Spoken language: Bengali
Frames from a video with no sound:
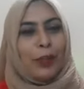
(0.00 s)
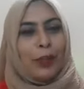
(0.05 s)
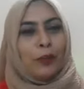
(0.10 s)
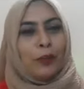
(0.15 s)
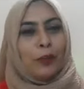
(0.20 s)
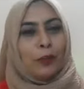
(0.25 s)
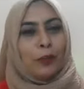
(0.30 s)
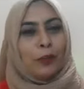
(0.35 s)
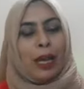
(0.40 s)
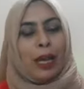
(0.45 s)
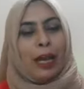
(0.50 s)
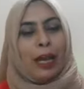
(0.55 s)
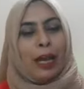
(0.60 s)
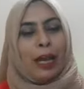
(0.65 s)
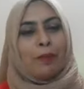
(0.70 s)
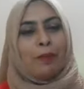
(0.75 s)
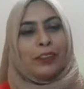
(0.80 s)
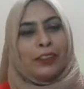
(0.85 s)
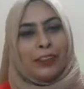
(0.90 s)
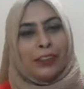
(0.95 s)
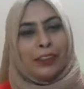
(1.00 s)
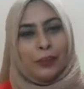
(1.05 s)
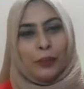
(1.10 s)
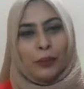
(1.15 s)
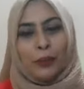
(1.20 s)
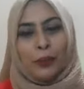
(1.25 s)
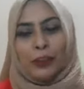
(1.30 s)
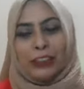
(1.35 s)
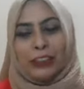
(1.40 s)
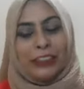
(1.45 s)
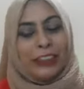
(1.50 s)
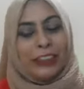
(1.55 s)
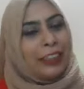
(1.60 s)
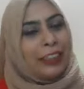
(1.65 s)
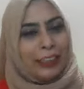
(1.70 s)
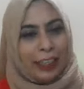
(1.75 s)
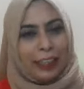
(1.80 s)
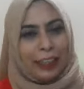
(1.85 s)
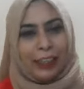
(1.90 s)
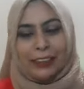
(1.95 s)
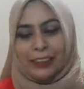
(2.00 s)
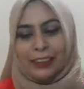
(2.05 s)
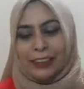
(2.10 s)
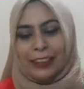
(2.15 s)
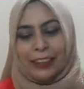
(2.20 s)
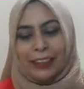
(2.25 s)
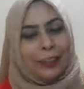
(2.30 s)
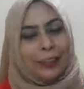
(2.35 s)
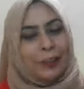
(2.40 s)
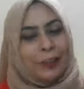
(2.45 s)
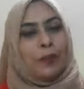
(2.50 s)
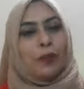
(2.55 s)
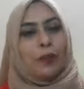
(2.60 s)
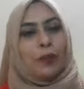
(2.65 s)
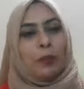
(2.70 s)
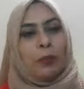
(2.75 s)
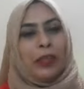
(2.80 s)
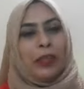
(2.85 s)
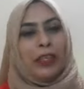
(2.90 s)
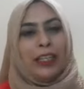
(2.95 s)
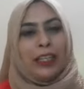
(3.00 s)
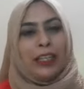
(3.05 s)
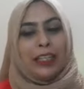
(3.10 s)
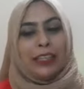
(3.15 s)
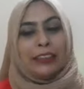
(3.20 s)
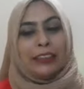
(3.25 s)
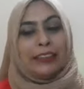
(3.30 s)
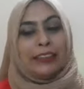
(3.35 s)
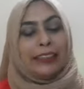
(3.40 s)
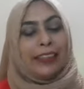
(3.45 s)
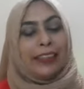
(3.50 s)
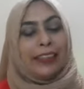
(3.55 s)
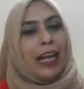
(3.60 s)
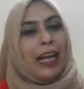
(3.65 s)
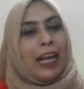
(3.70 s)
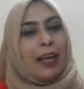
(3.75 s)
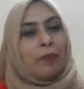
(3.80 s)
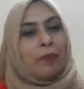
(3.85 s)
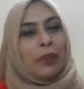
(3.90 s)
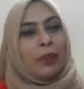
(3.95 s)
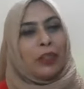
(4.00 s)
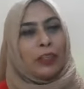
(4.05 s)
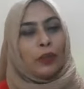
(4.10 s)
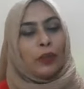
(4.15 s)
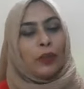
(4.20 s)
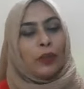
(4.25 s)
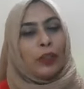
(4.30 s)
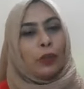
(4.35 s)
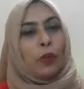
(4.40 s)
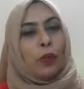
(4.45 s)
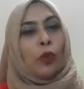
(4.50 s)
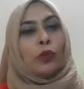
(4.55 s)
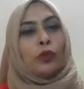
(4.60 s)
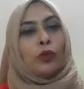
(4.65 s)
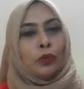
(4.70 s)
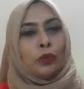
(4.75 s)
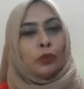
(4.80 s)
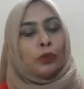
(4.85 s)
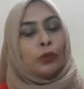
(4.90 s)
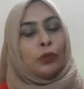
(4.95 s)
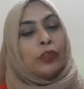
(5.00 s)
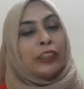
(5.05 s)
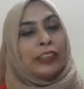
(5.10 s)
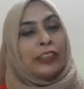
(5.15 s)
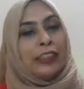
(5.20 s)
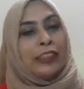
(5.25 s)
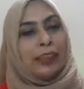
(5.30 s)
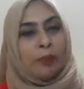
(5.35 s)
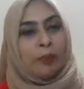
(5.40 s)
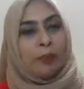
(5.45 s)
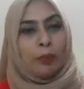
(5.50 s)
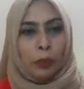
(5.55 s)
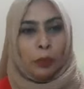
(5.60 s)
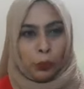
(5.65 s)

তো আমাদেরও সেই জায়গাটাই এরকমই যে আমি আসলে কতটুকু নিব